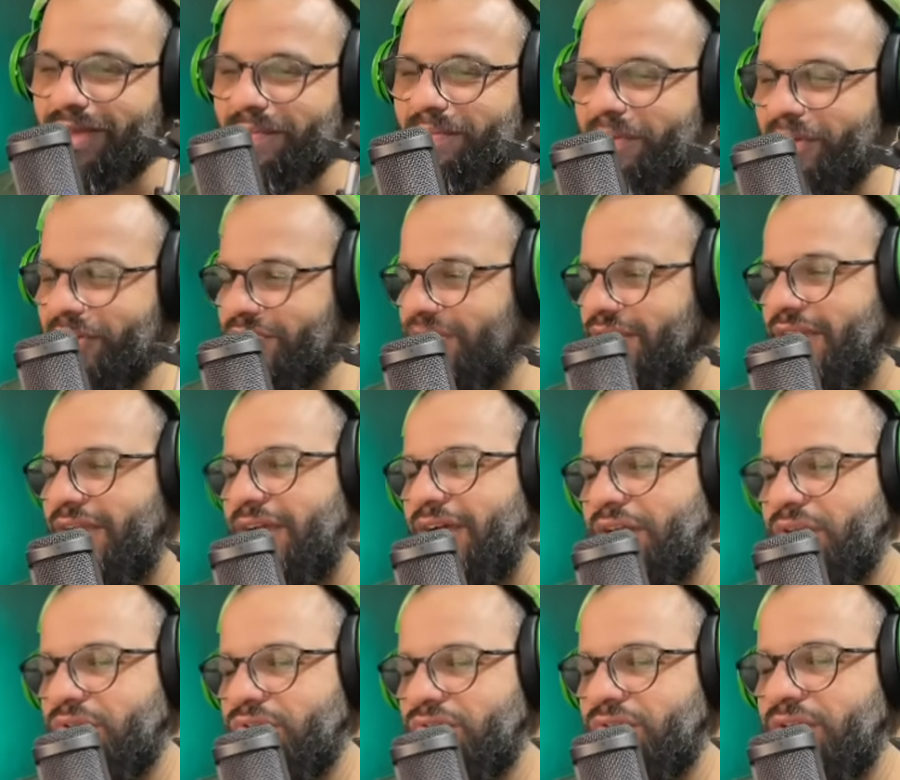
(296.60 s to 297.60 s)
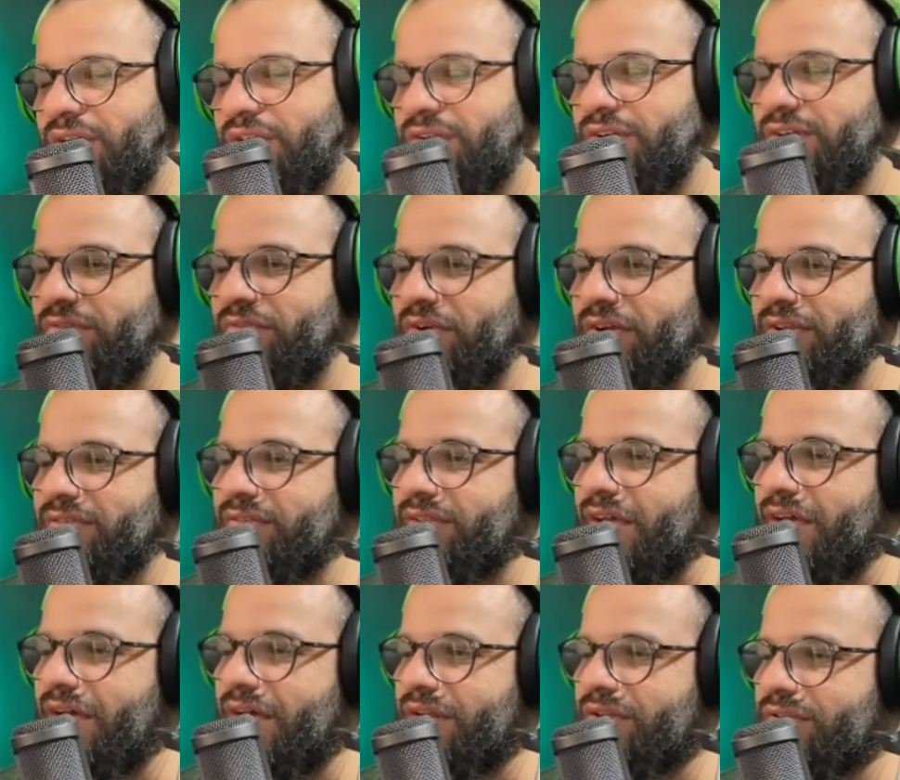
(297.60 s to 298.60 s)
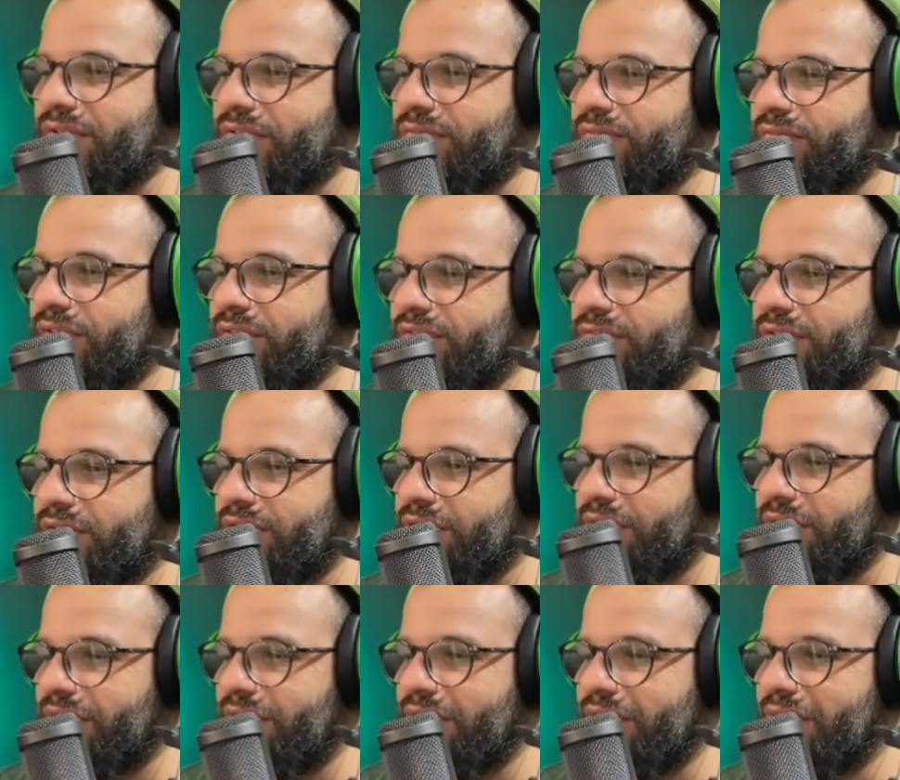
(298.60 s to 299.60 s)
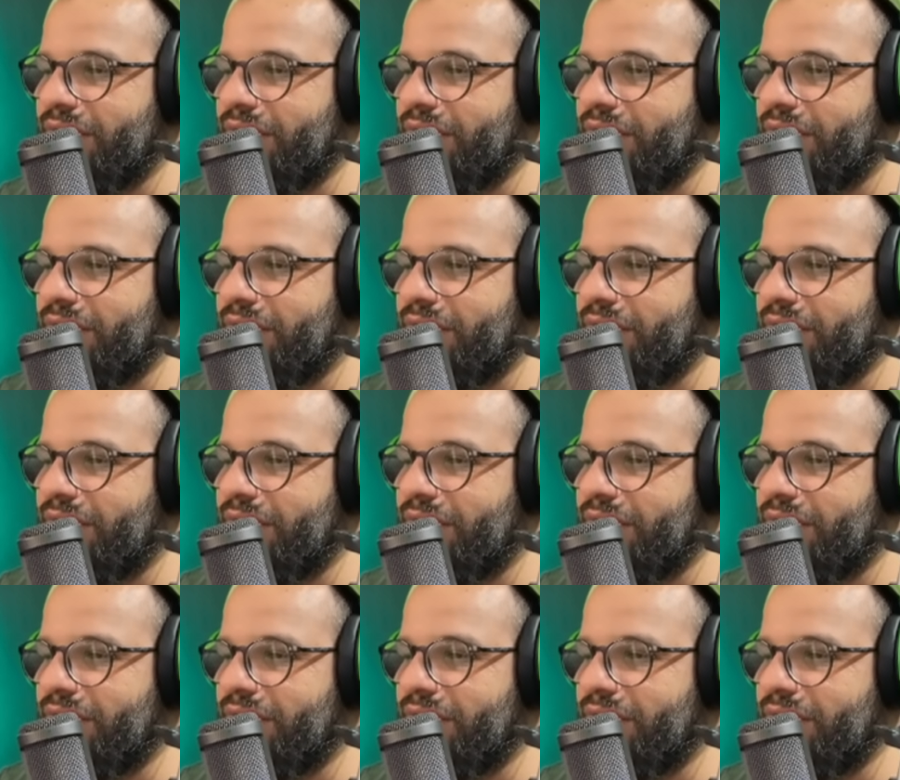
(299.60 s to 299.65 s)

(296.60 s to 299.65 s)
Abel já encarou jogador adversário, já fez isso, aquilo.